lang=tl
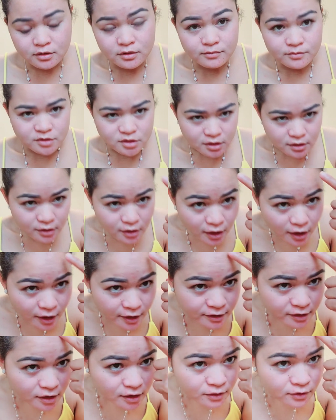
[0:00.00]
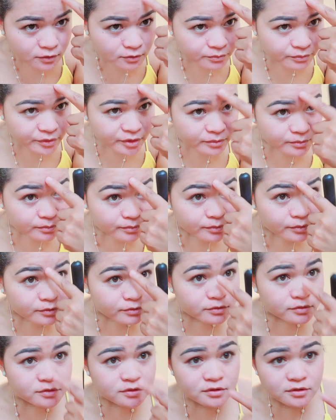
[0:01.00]
sagdagan kay kog
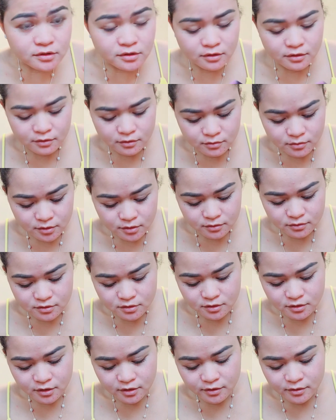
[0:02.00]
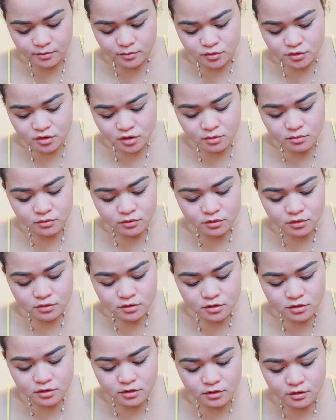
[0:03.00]
pimples di na ako magkonsider kay musamot
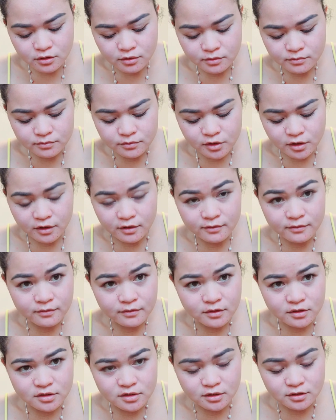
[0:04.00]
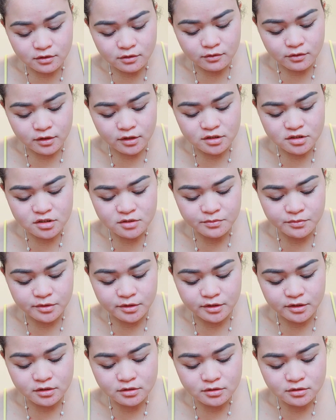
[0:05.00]
siya nya di sad ko
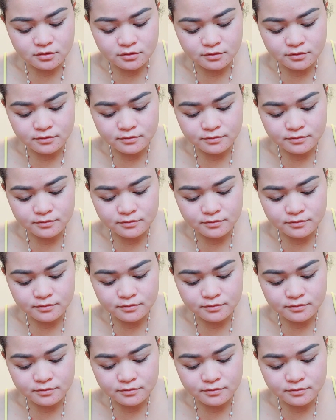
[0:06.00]
expert siya